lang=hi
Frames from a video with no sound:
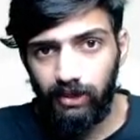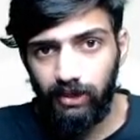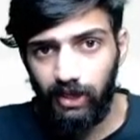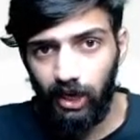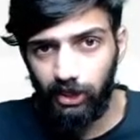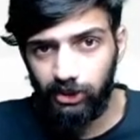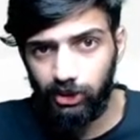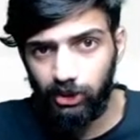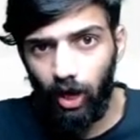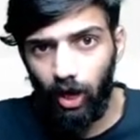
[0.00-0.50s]

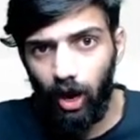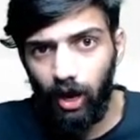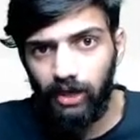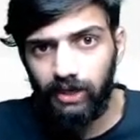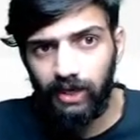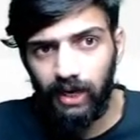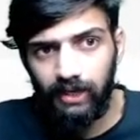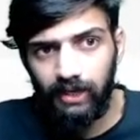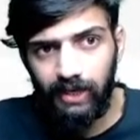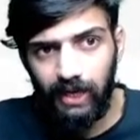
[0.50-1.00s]
does
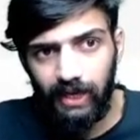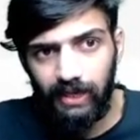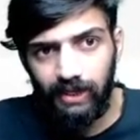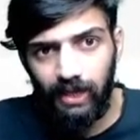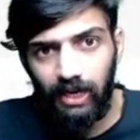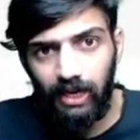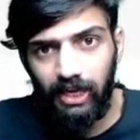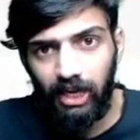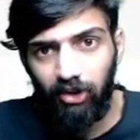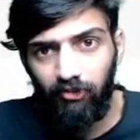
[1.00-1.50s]
not contain
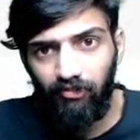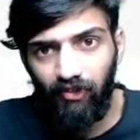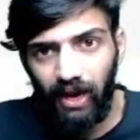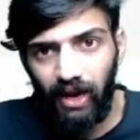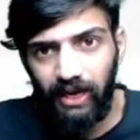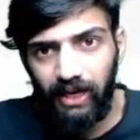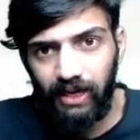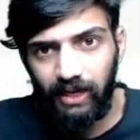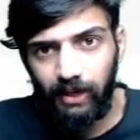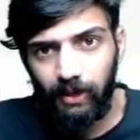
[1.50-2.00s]
the
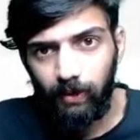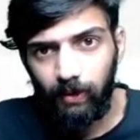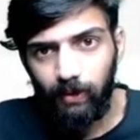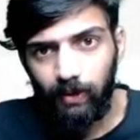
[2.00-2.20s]
defining